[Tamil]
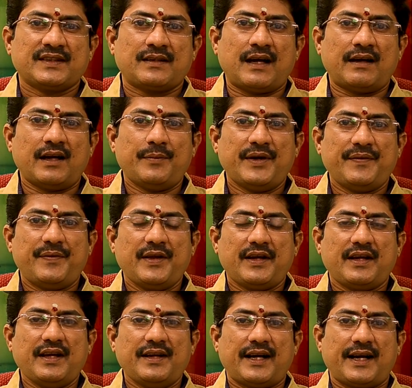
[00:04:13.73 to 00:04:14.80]

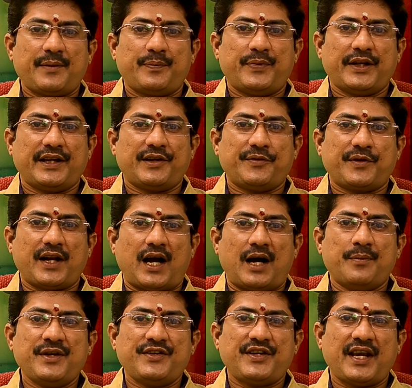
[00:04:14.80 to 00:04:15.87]
கணபதிக்கு நடைபெறுகின்ற
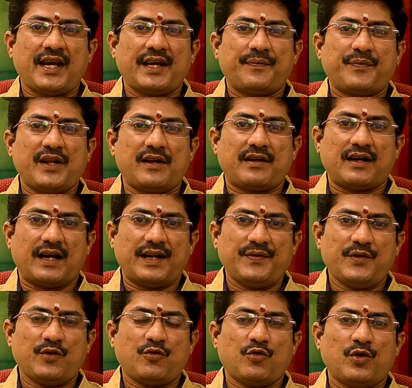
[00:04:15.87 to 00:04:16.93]
அபிஷேகத்தில்
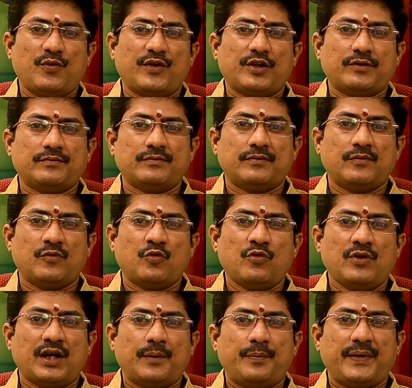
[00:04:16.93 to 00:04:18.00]
கலந்து கொள்வதும்
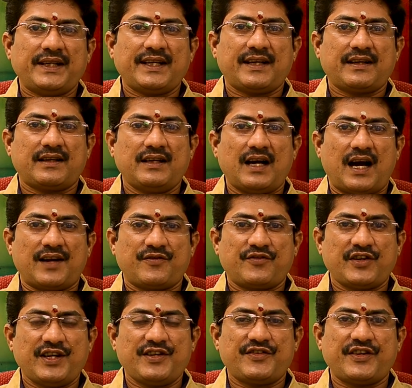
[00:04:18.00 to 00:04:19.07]
உங்கள் பெயருக்கு
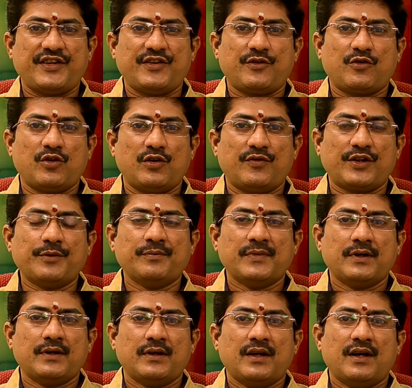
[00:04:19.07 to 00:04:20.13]
அர்ச்சனை செய்து கொள்வதும்
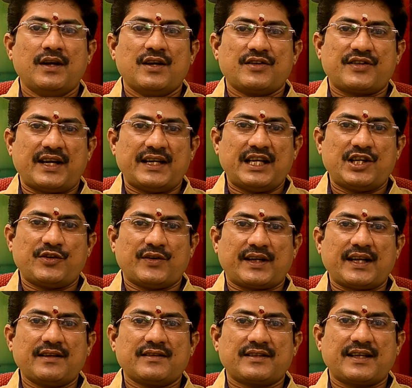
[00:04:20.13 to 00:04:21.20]

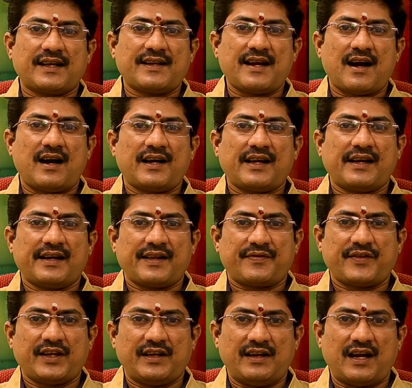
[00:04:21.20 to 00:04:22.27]
சனீஸ்வரர் சரியான
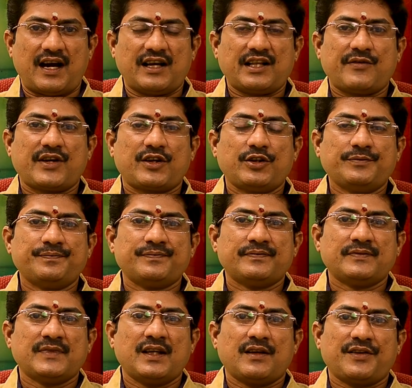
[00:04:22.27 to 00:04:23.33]
இடத்தில் இல்லாதவர்களும்
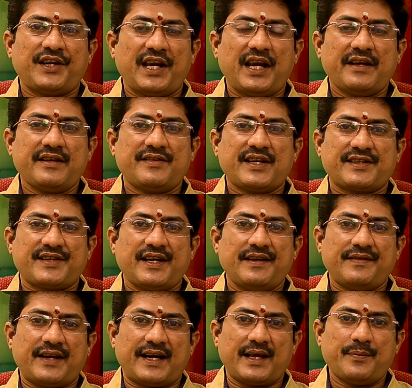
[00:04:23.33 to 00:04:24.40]
கேது தசை
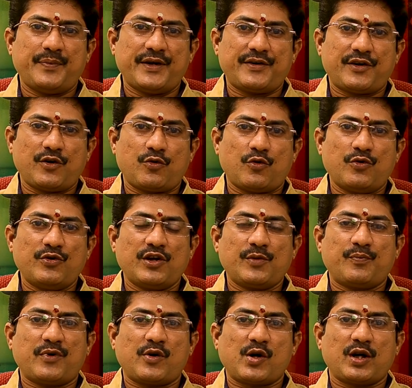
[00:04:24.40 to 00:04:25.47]
நடைபெற்று
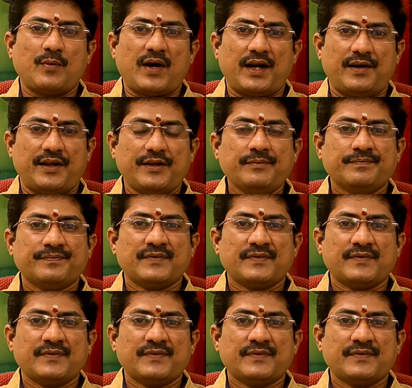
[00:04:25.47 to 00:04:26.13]
கொண்டிருப்பவர்களும் அல்லது